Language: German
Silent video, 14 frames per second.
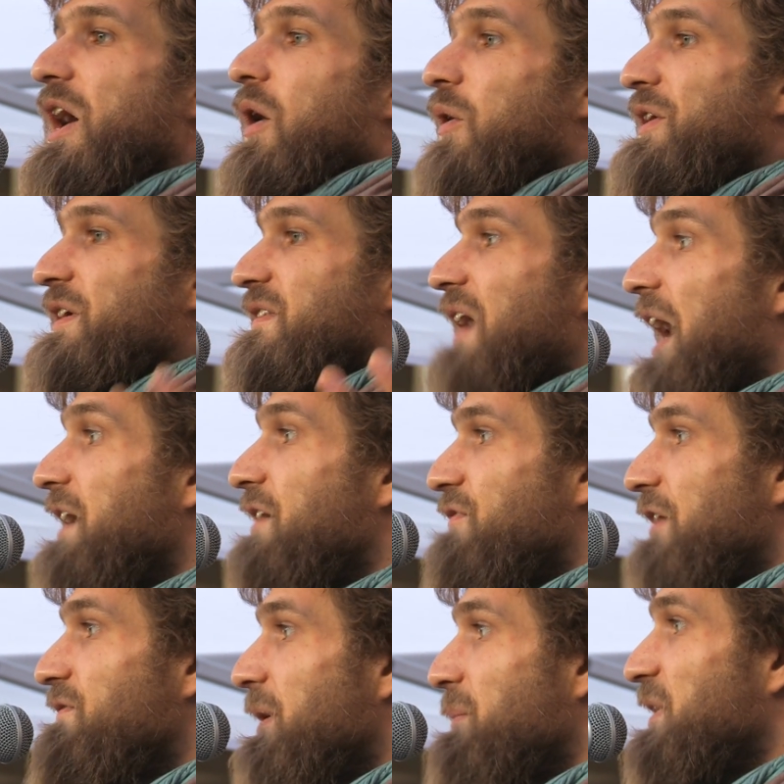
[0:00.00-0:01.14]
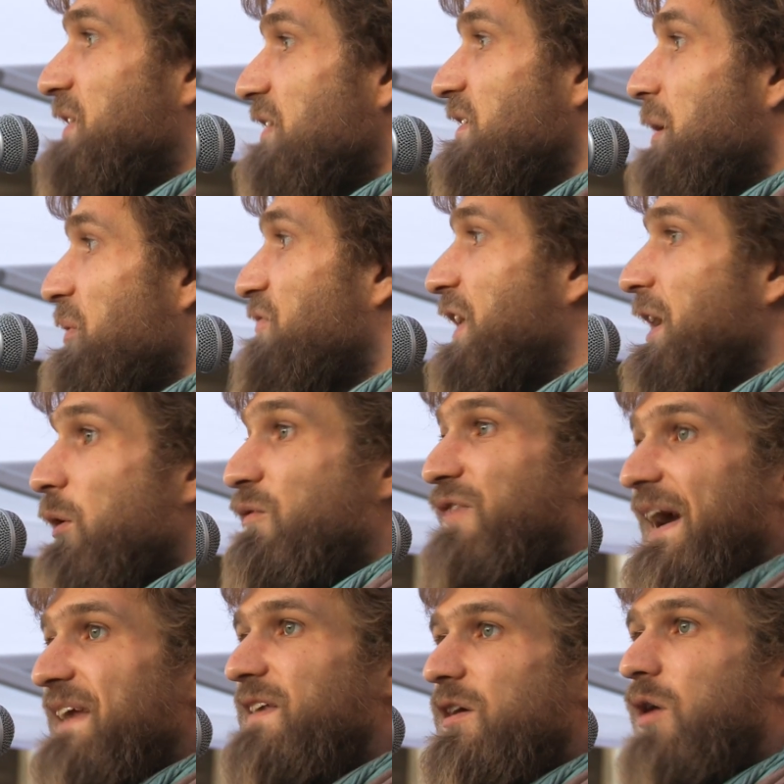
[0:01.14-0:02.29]
Und ich sage, wenn wir mit dieser Bewegung
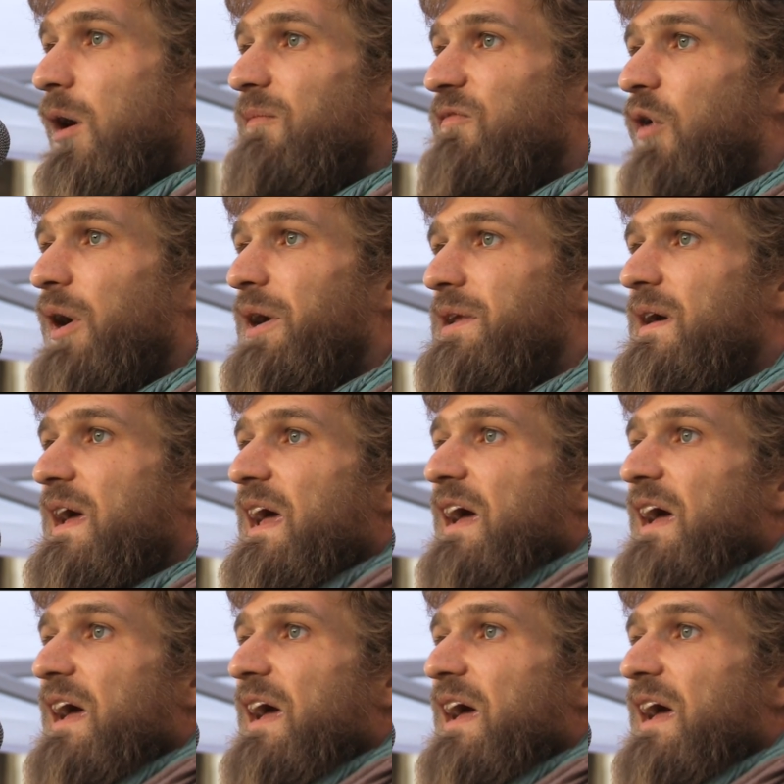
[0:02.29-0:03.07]
weiterkommen wollen,